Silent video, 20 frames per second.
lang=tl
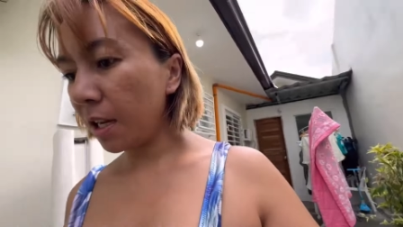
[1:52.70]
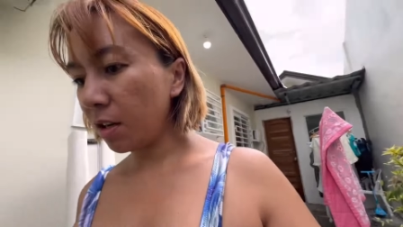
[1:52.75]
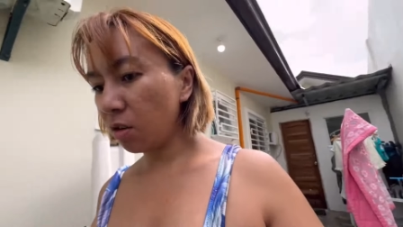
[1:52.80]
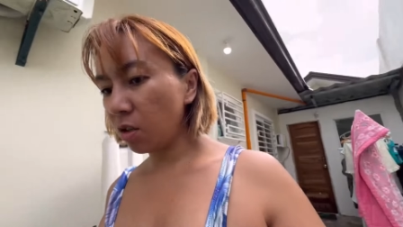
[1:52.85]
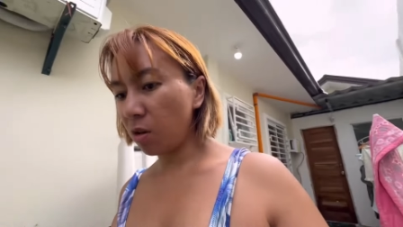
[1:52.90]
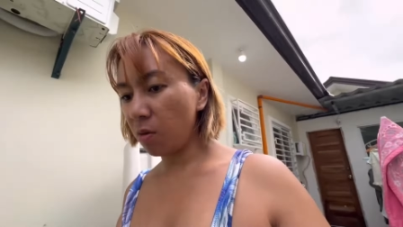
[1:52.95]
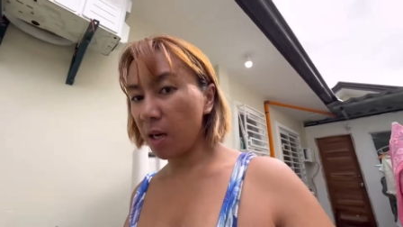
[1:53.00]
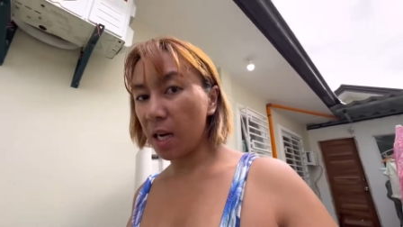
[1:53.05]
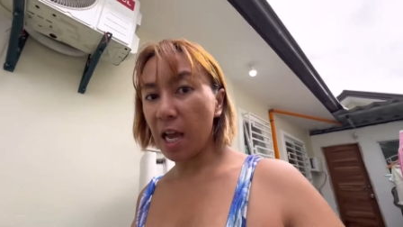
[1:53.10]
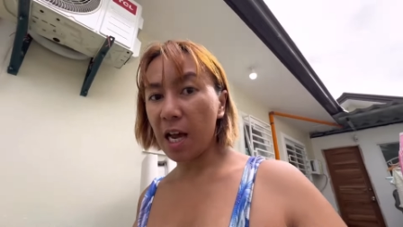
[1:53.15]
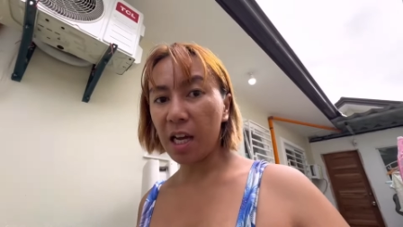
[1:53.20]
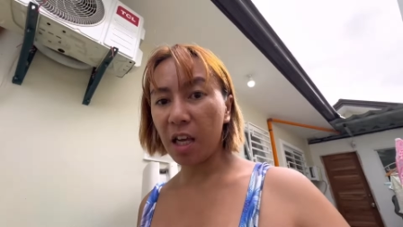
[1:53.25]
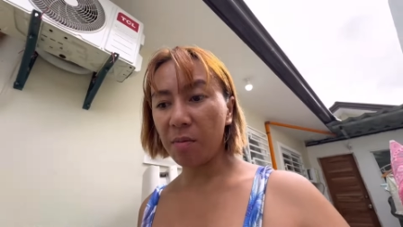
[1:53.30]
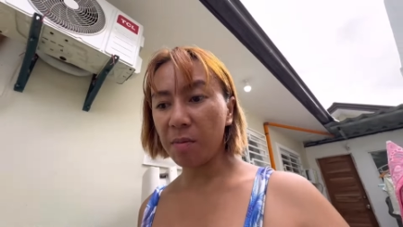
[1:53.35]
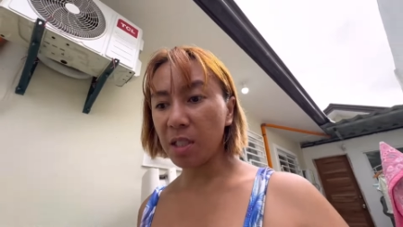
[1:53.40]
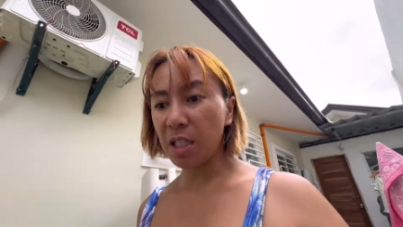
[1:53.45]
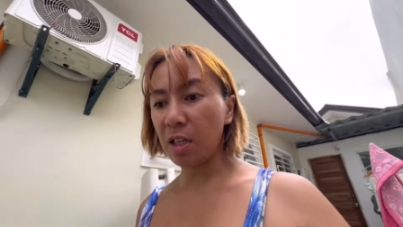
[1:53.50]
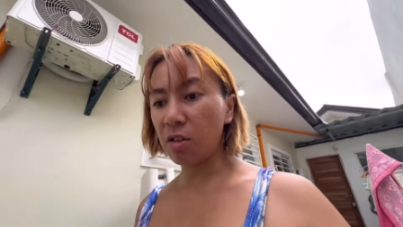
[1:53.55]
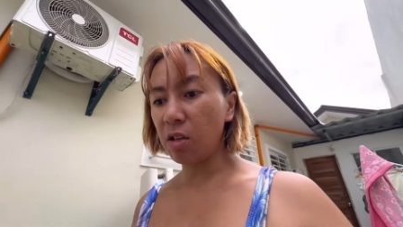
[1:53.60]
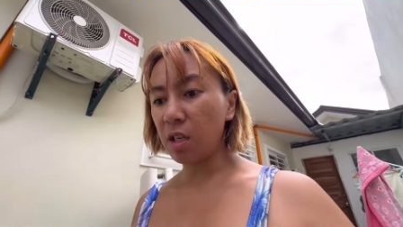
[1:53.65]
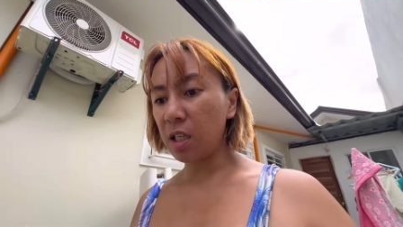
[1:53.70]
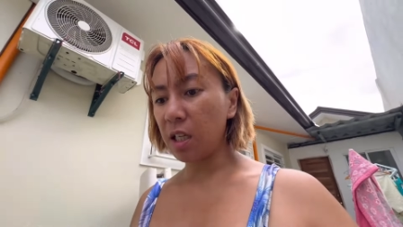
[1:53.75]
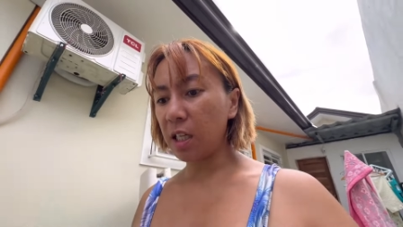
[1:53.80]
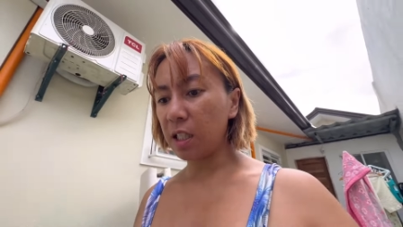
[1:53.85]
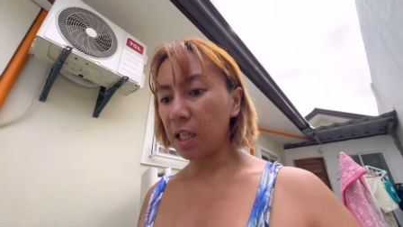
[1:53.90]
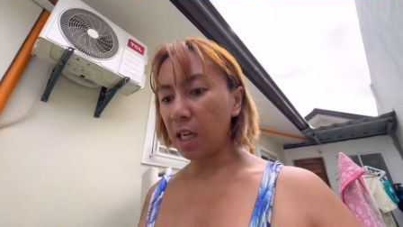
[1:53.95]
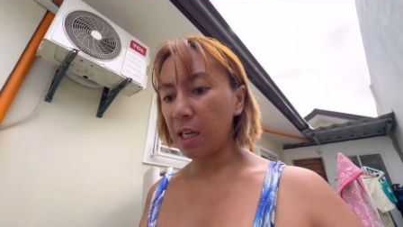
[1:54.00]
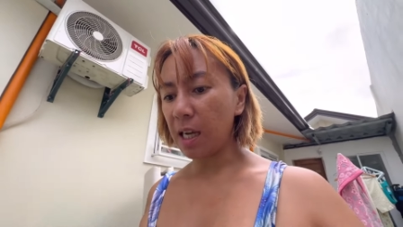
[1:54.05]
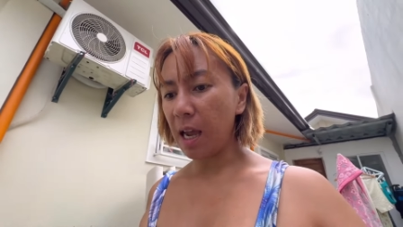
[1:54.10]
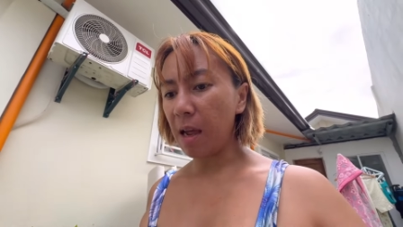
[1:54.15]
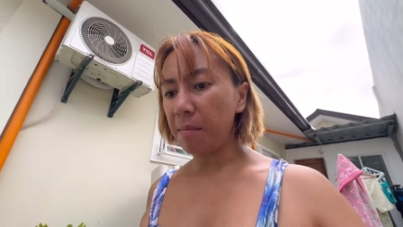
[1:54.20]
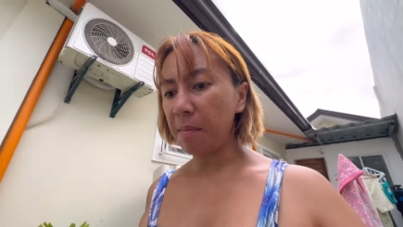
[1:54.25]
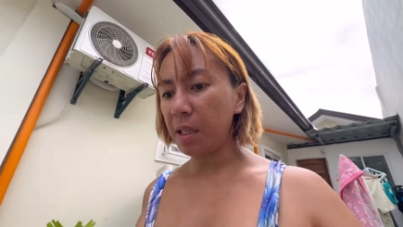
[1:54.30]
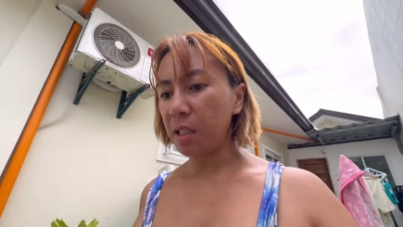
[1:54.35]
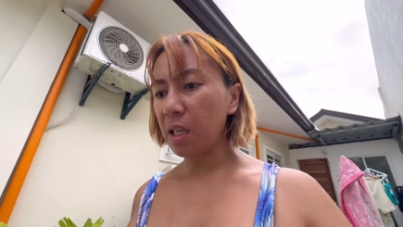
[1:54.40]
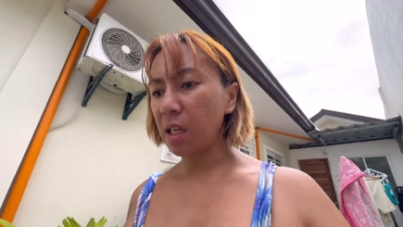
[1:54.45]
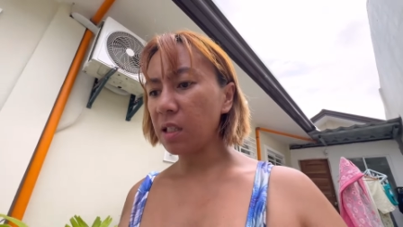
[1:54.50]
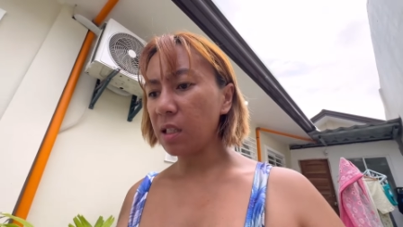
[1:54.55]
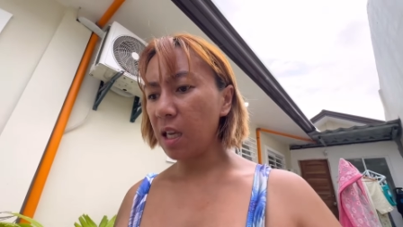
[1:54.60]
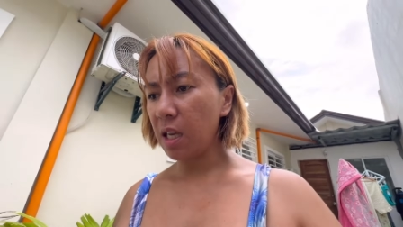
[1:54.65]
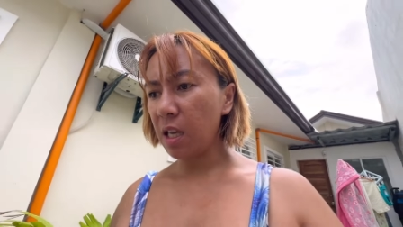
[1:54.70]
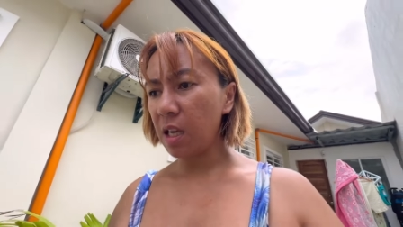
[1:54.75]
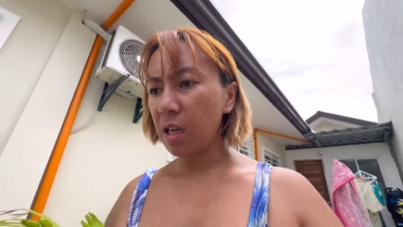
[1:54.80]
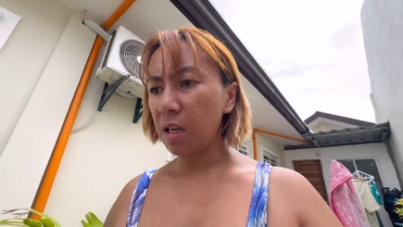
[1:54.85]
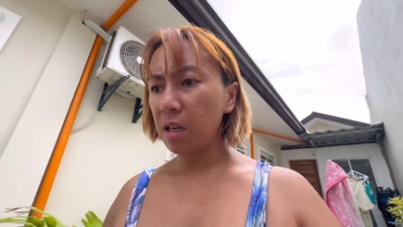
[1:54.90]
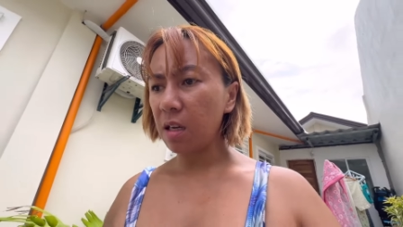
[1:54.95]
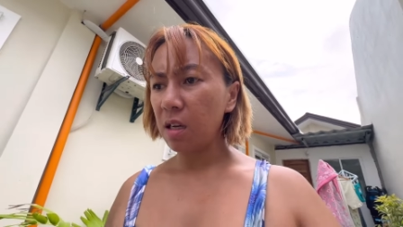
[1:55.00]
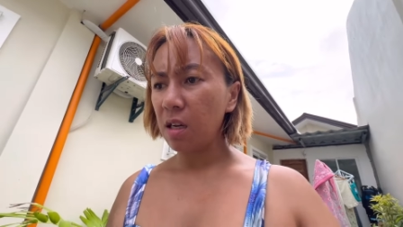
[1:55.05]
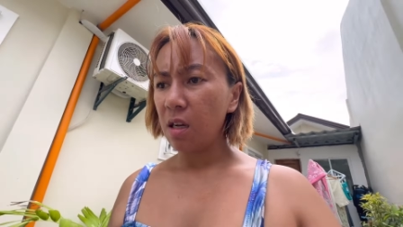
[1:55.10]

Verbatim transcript: no, na wala kayo masyado nakikita gamit kasi